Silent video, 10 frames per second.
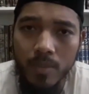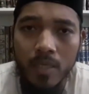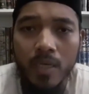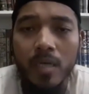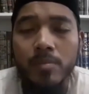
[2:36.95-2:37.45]

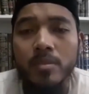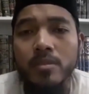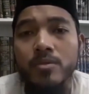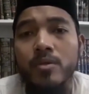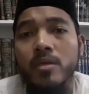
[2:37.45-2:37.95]
Maka kapan
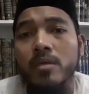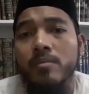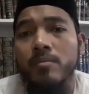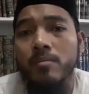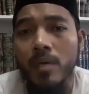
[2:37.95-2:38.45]
seseorang
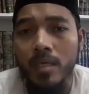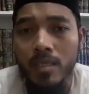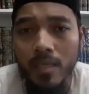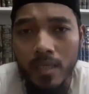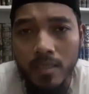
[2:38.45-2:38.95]

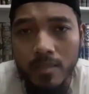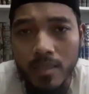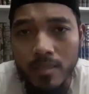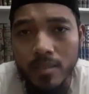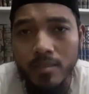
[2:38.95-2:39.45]
makin naik
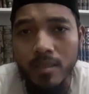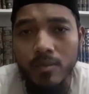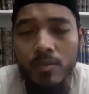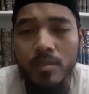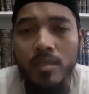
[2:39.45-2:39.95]
derajat
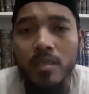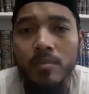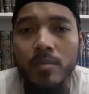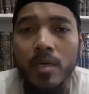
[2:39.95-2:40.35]
takwanya,